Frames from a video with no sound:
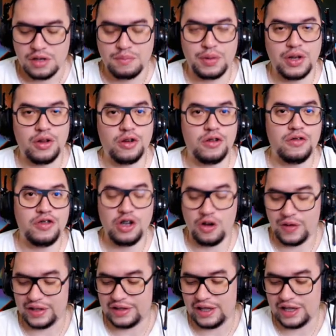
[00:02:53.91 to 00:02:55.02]
Pues no consigo
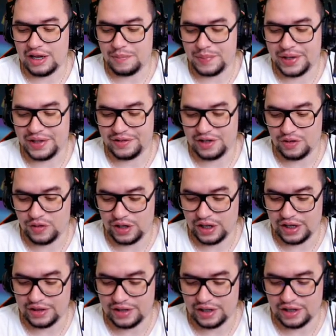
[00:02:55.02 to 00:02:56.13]
batalla, al parecer no hay
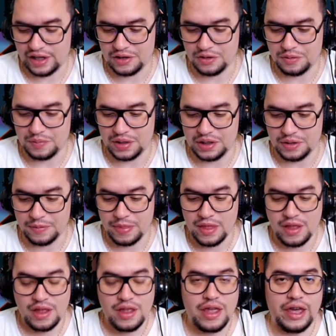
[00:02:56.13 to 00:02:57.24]
gente en dominio.
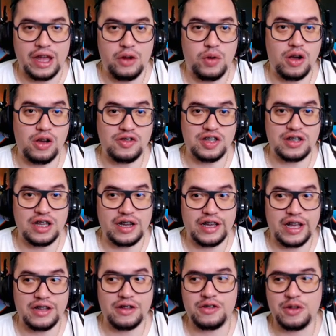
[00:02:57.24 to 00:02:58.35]
El juego se está
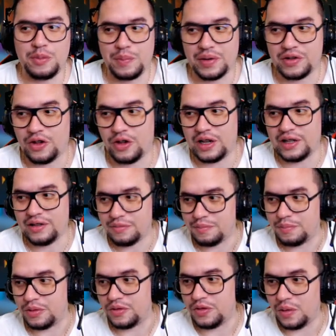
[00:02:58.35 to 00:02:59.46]
quedando sin personas,
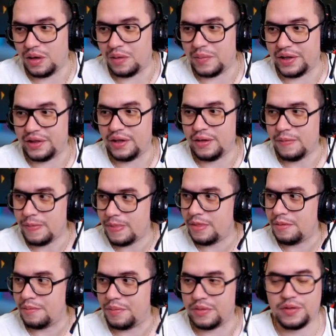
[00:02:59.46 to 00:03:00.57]
posiblemente,
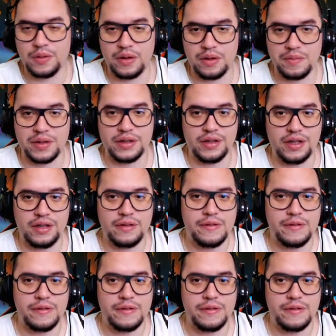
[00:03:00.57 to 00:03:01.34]
posiblemente.